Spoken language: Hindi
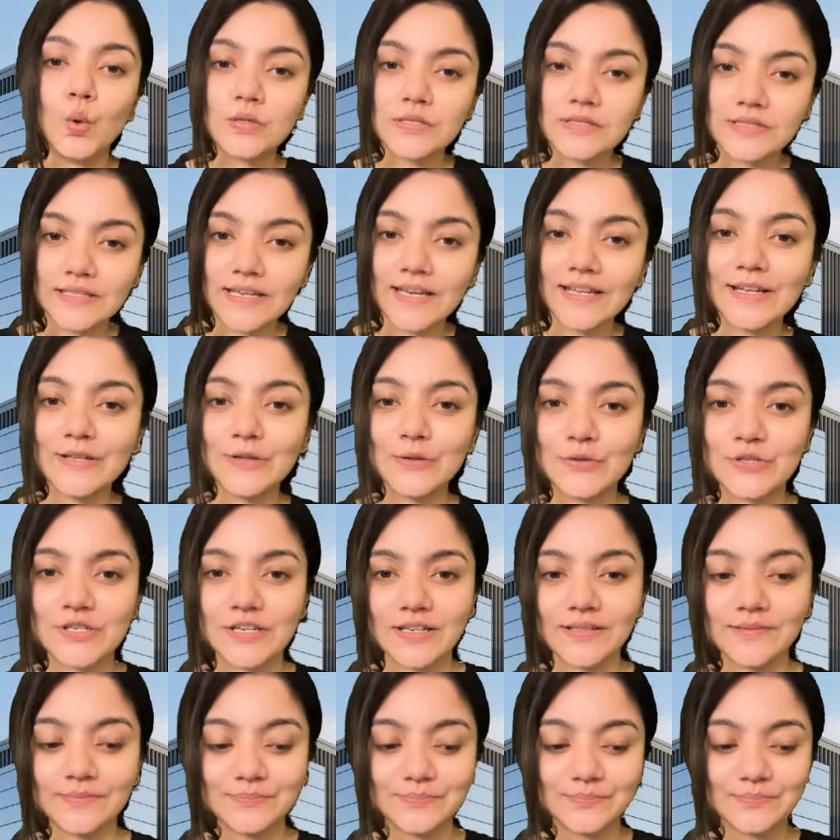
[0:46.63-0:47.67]
उसके लिए तुझे
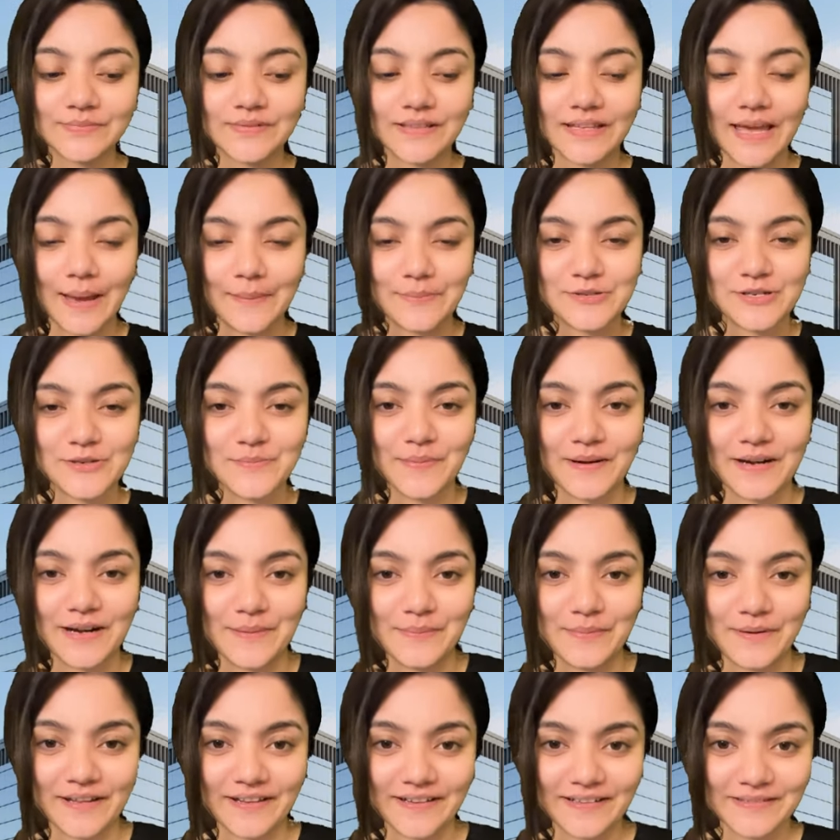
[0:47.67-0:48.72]
कैप्शन पढ़ना
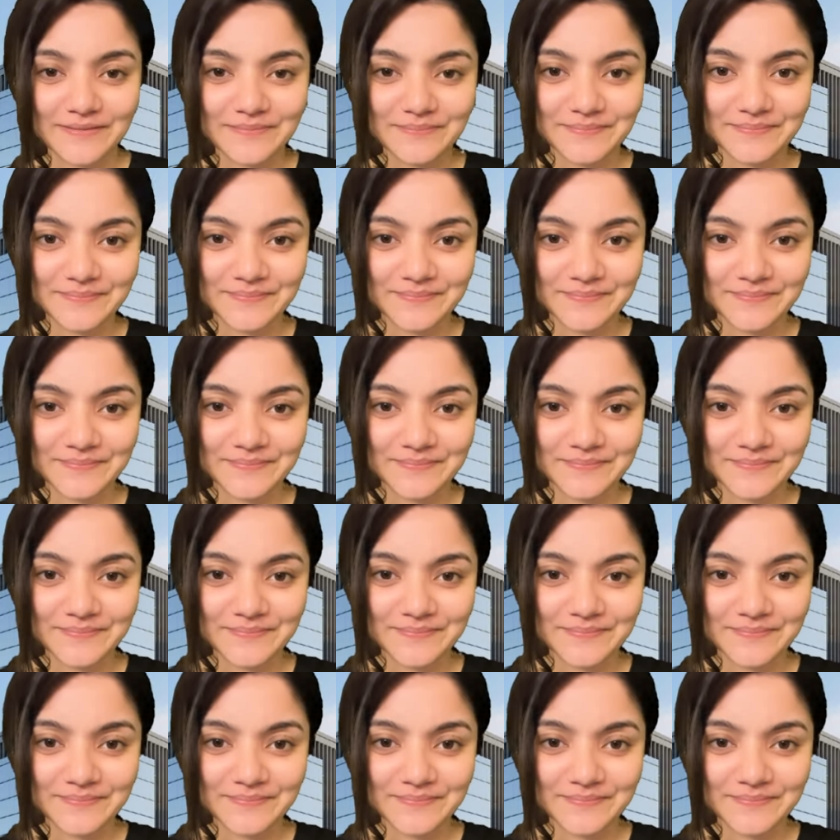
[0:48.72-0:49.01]
पड़ेगा